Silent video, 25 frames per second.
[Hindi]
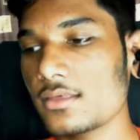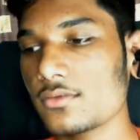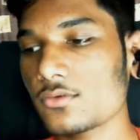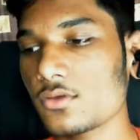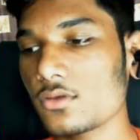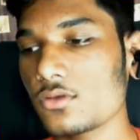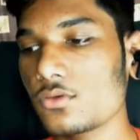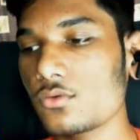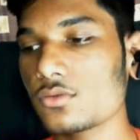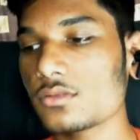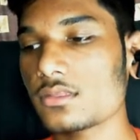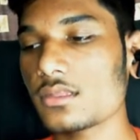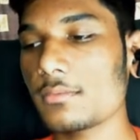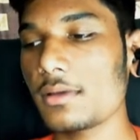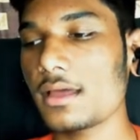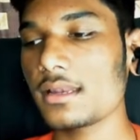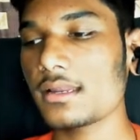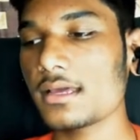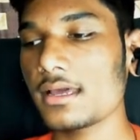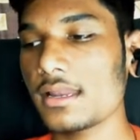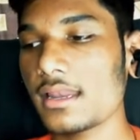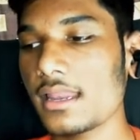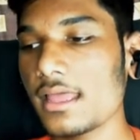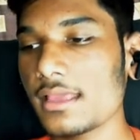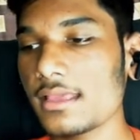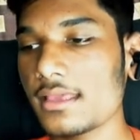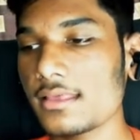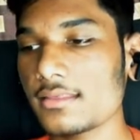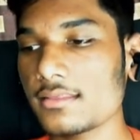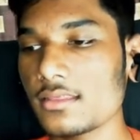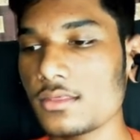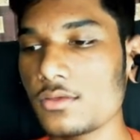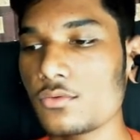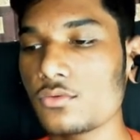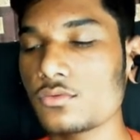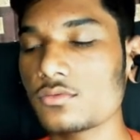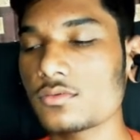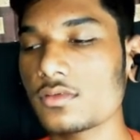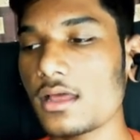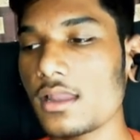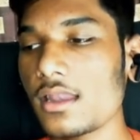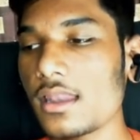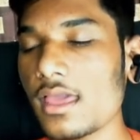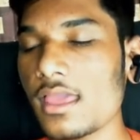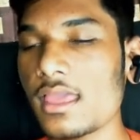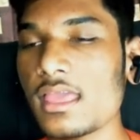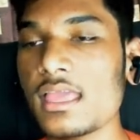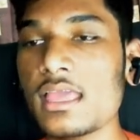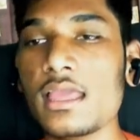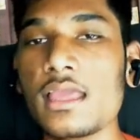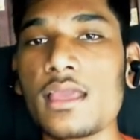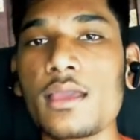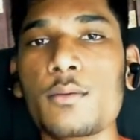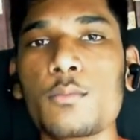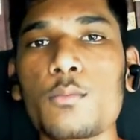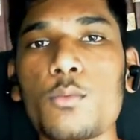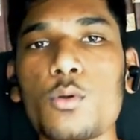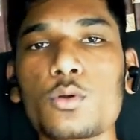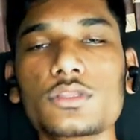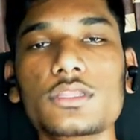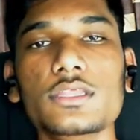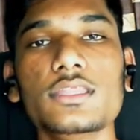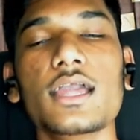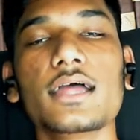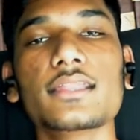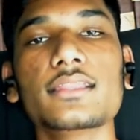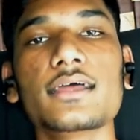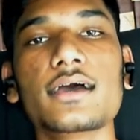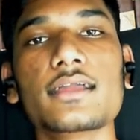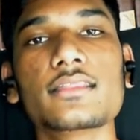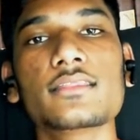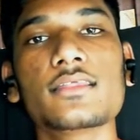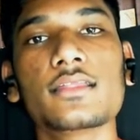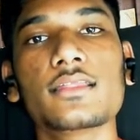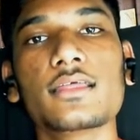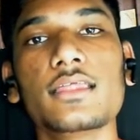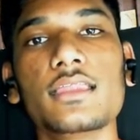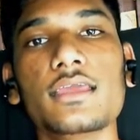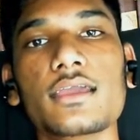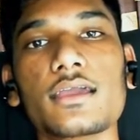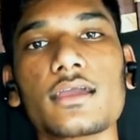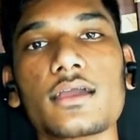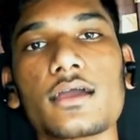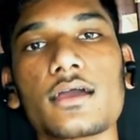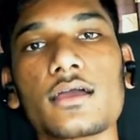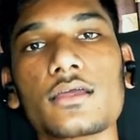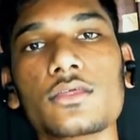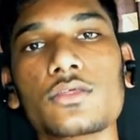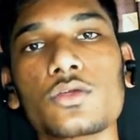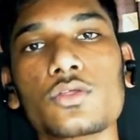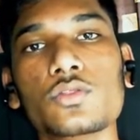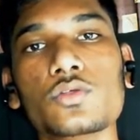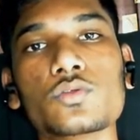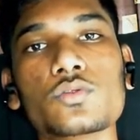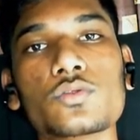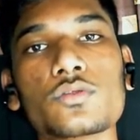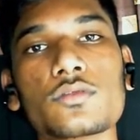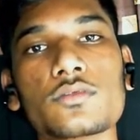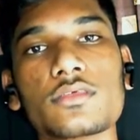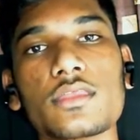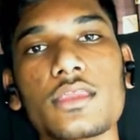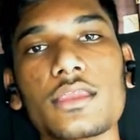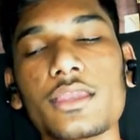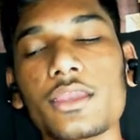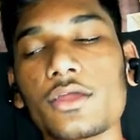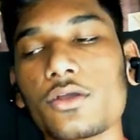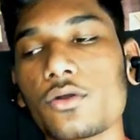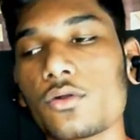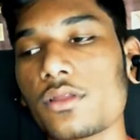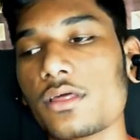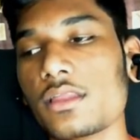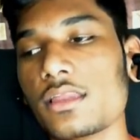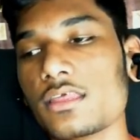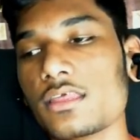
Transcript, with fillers: इसको इस्तेमाल करना है कैसे यूज़ करना है बहुत ही ज़्यादा अच्छा तरीके का ये जो तो स्क्रीन रिकॉर्डर